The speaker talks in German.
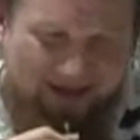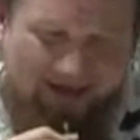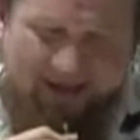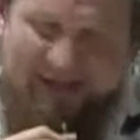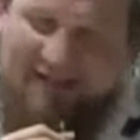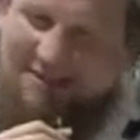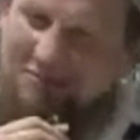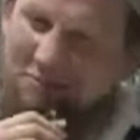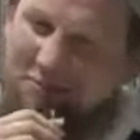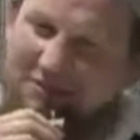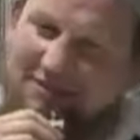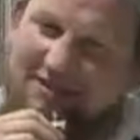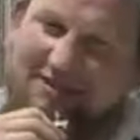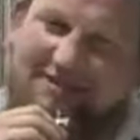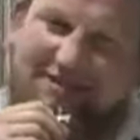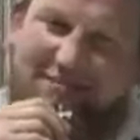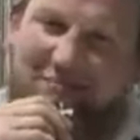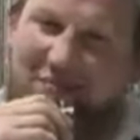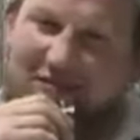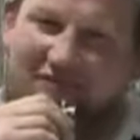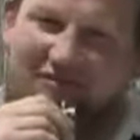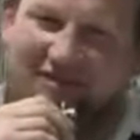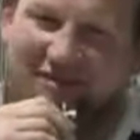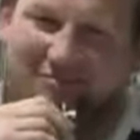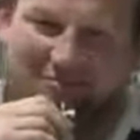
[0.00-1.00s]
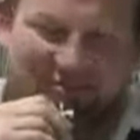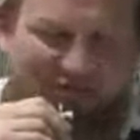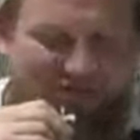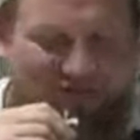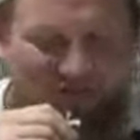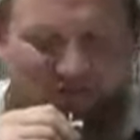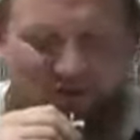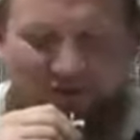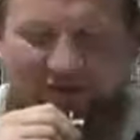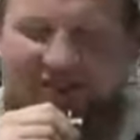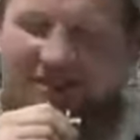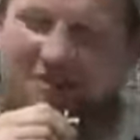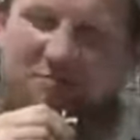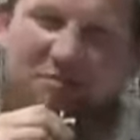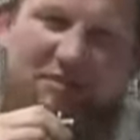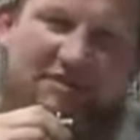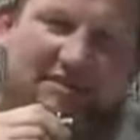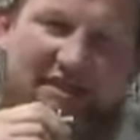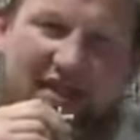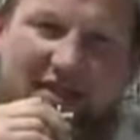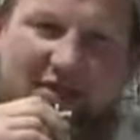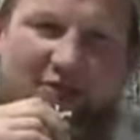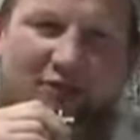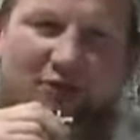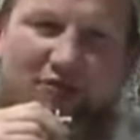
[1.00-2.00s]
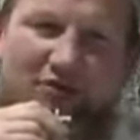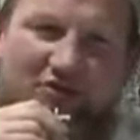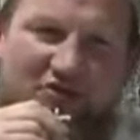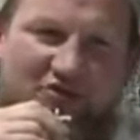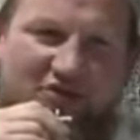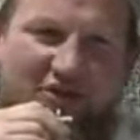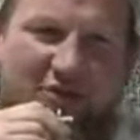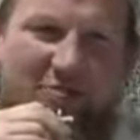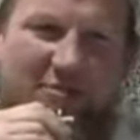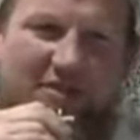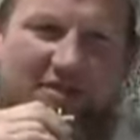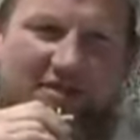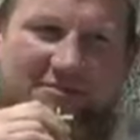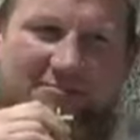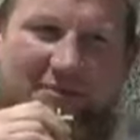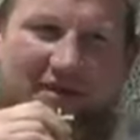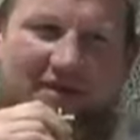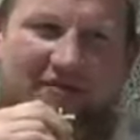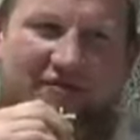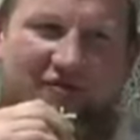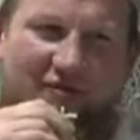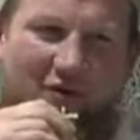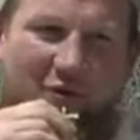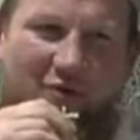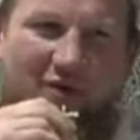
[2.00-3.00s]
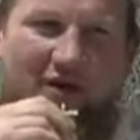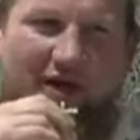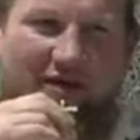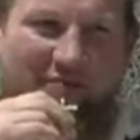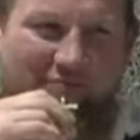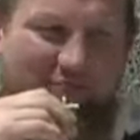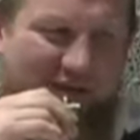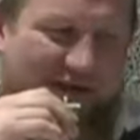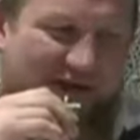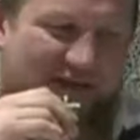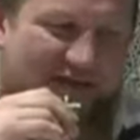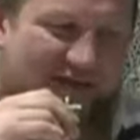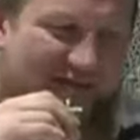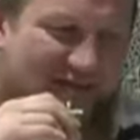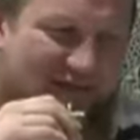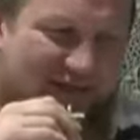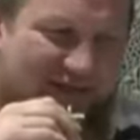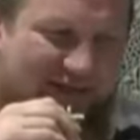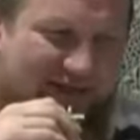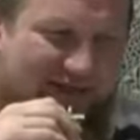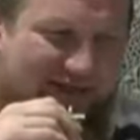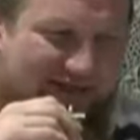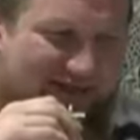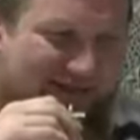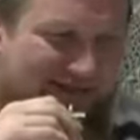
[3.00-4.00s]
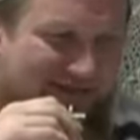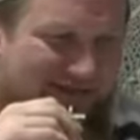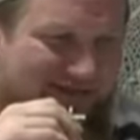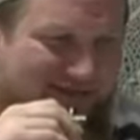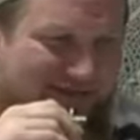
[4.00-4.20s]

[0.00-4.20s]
Ich muss es immer wieder betonen, ich bin sehr glücklich darüber, dass meine Frau keinen Bart trägt.